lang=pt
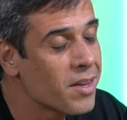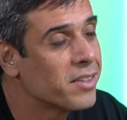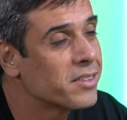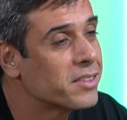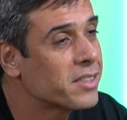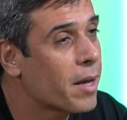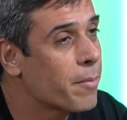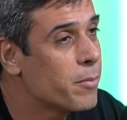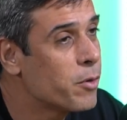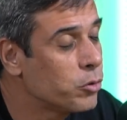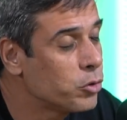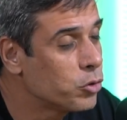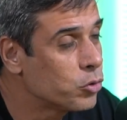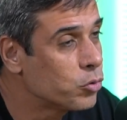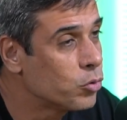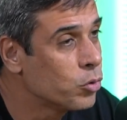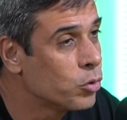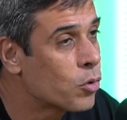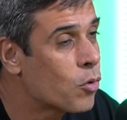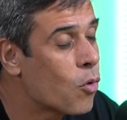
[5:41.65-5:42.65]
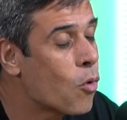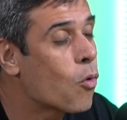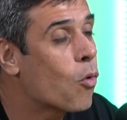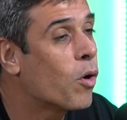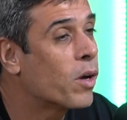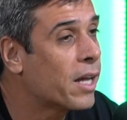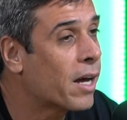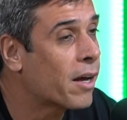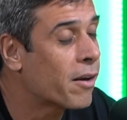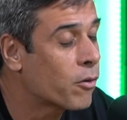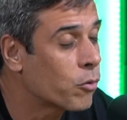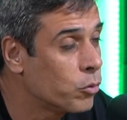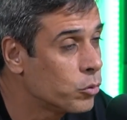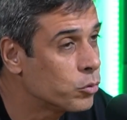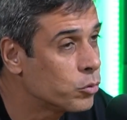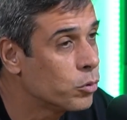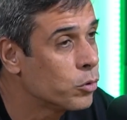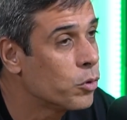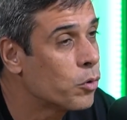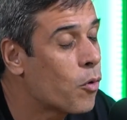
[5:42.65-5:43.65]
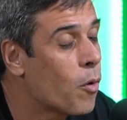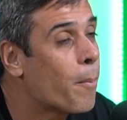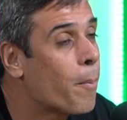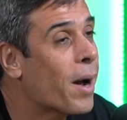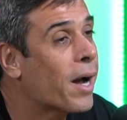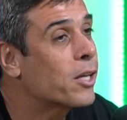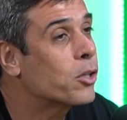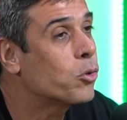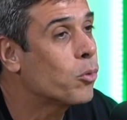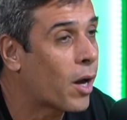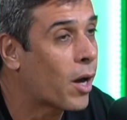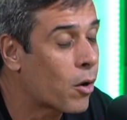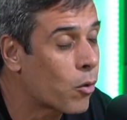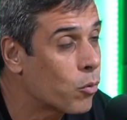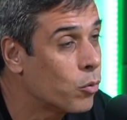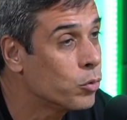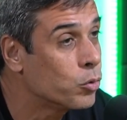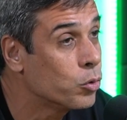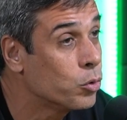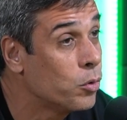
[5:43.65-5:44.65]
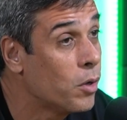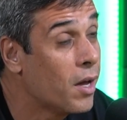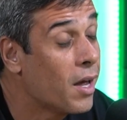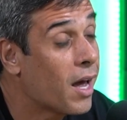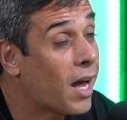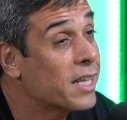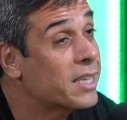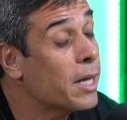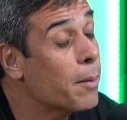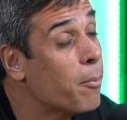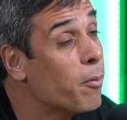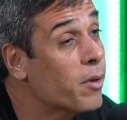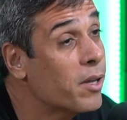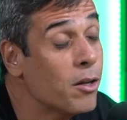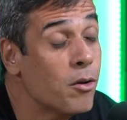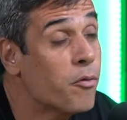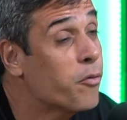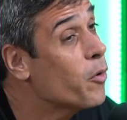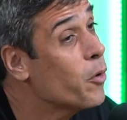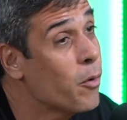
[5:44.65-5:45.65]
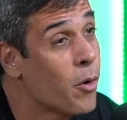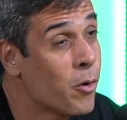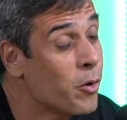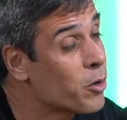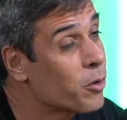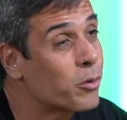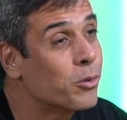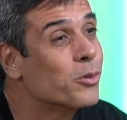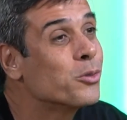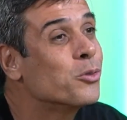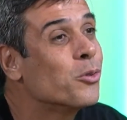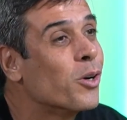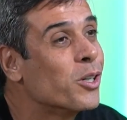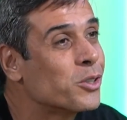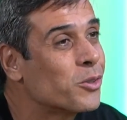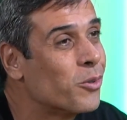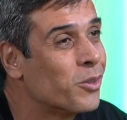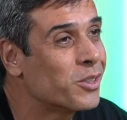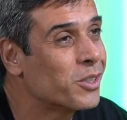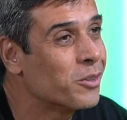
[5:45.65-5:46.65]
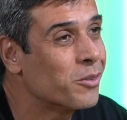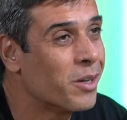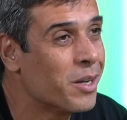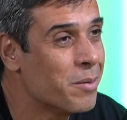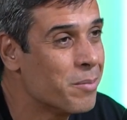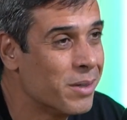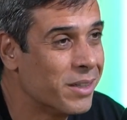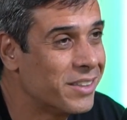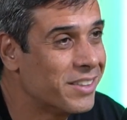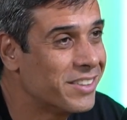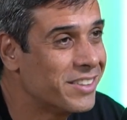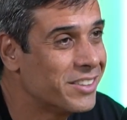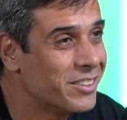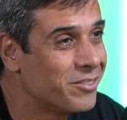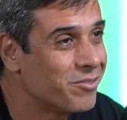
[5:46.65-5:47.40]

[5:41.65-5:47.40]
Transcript: sabiam de tudo, concordaram com tudo, compactuaram com tudo, até porque não foi o Eurico que usou as contas do Arenbitas.